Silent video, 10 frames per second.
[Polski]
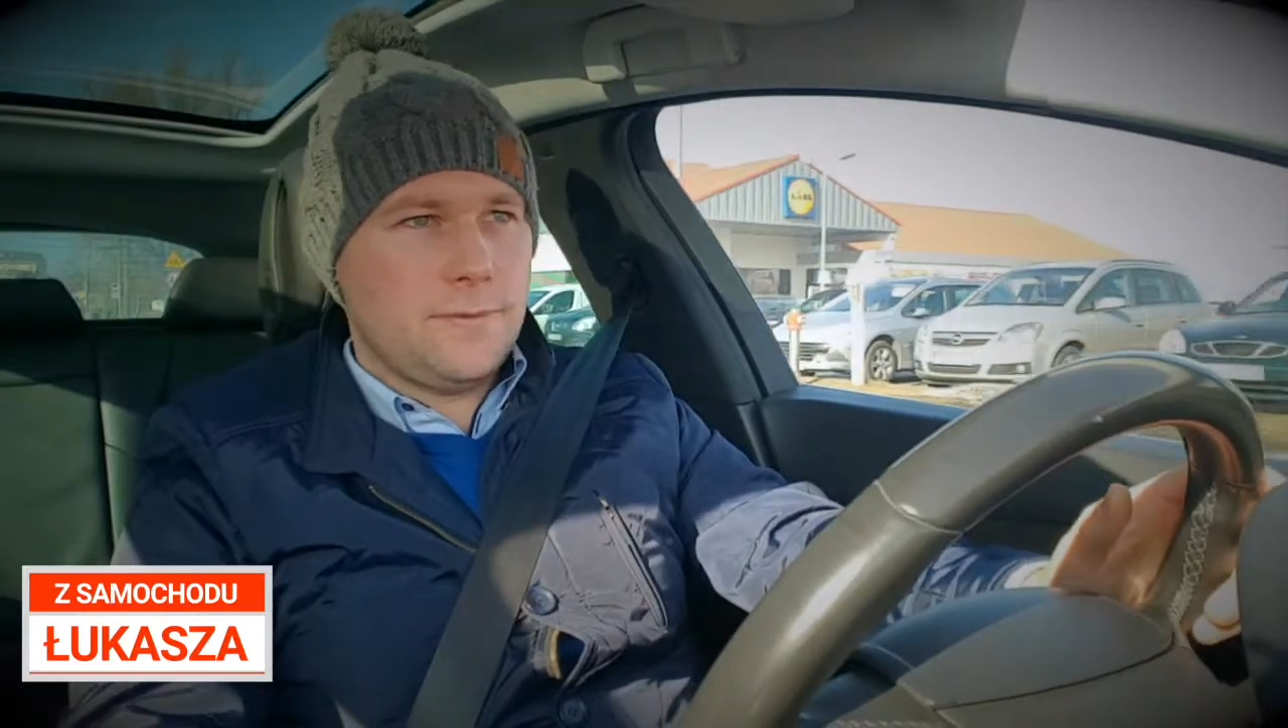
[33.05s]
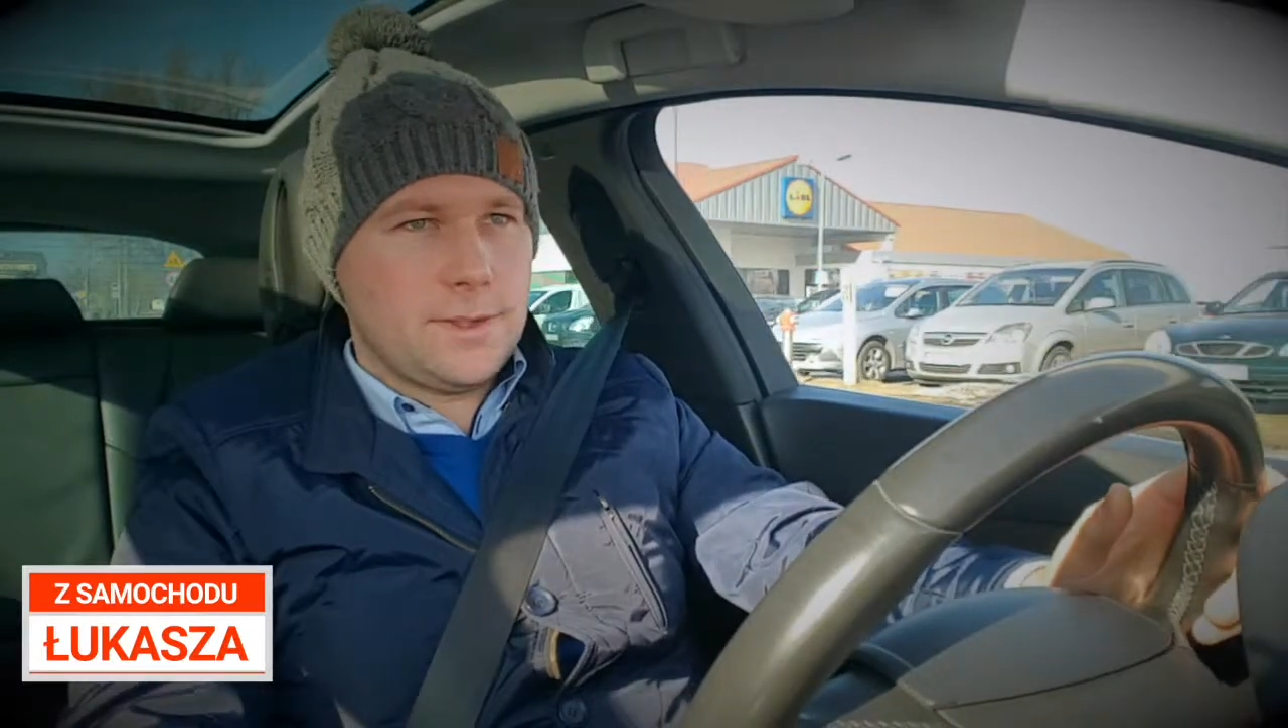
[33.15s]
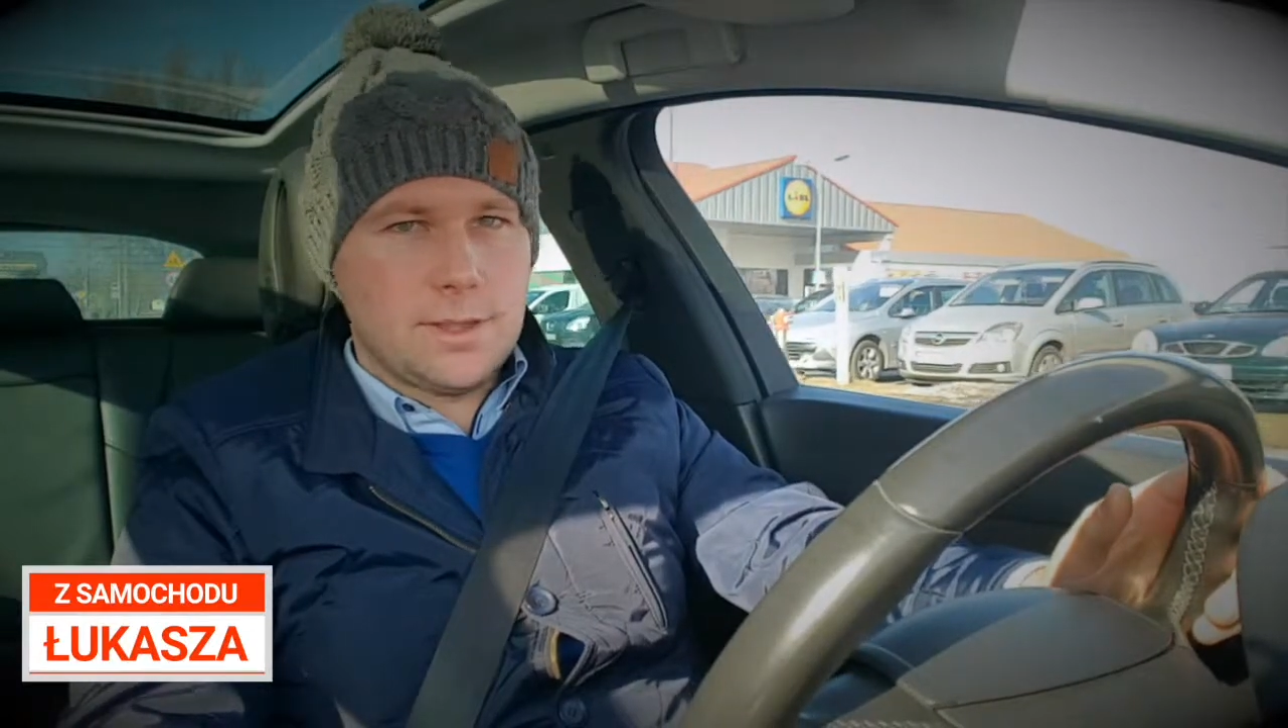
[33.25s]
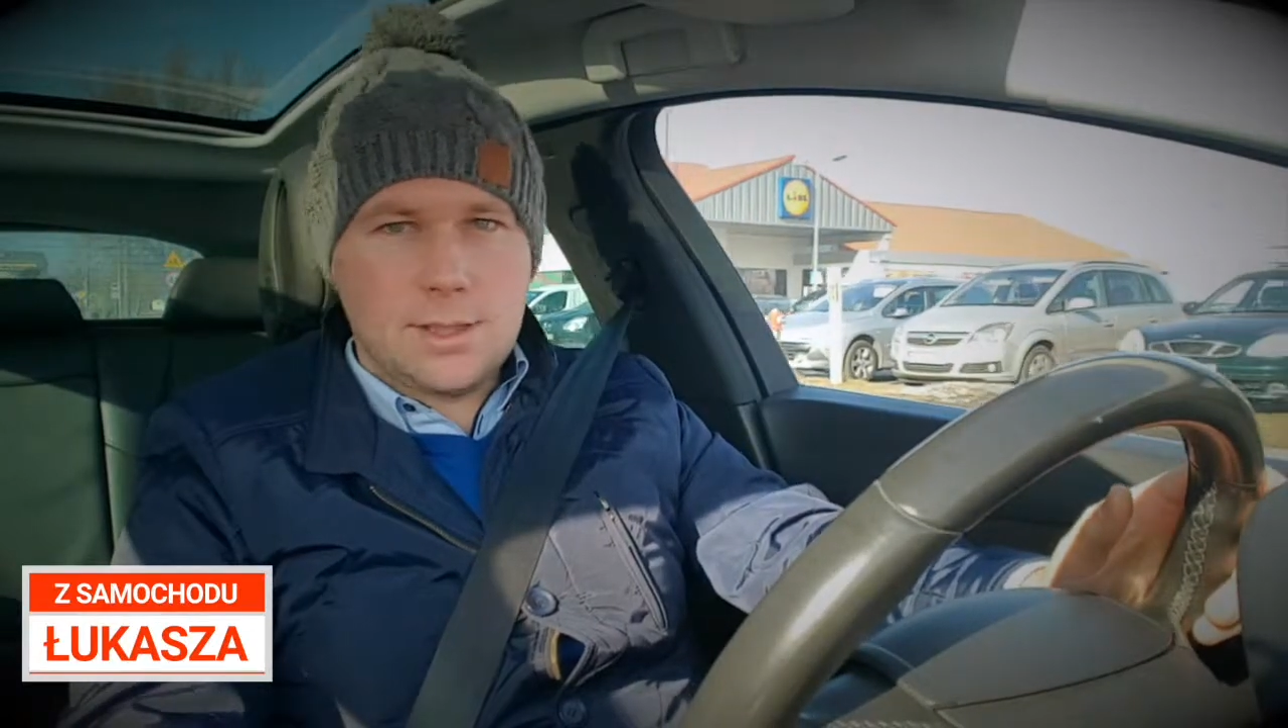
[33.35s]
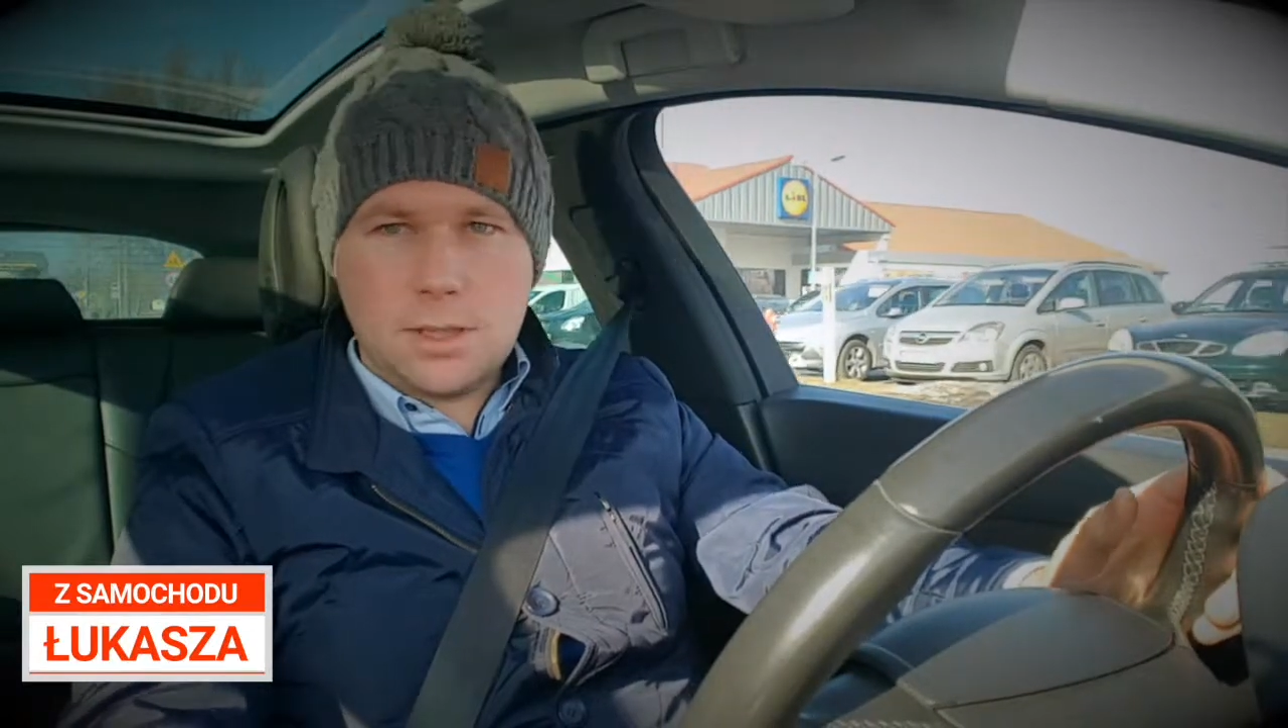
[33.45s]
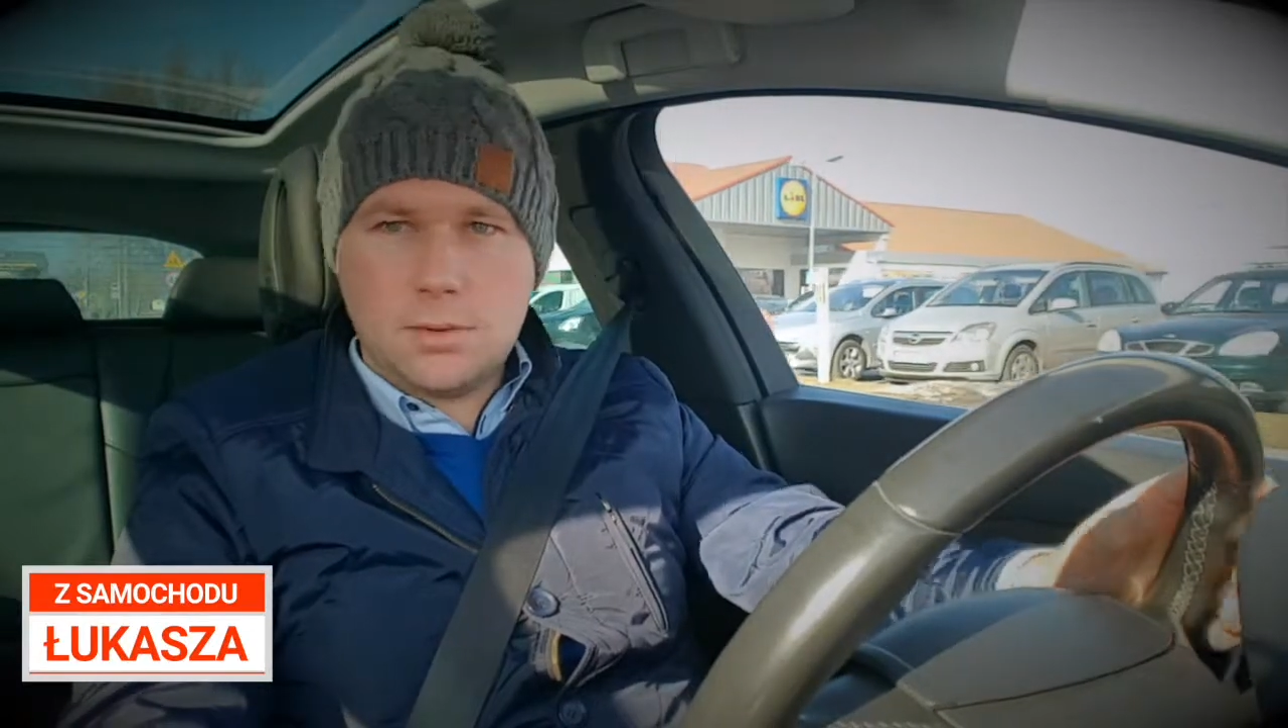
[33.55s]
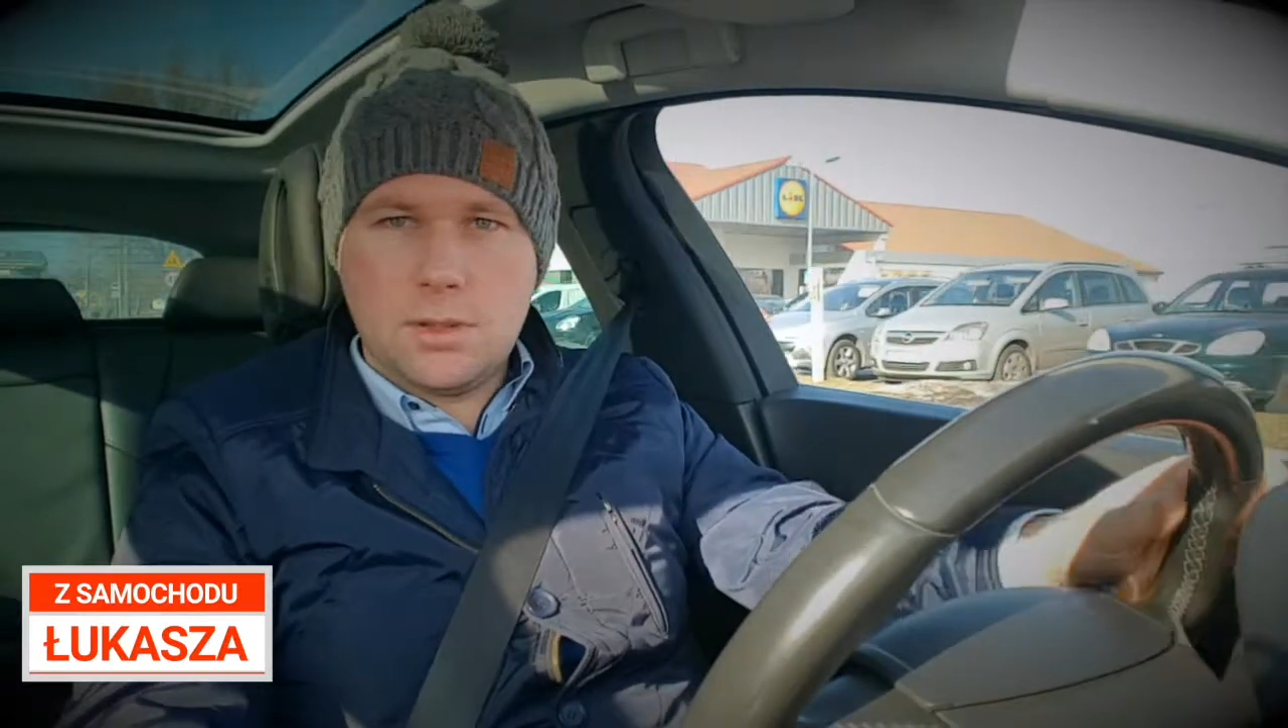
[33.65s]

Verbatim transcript: inwestycjach,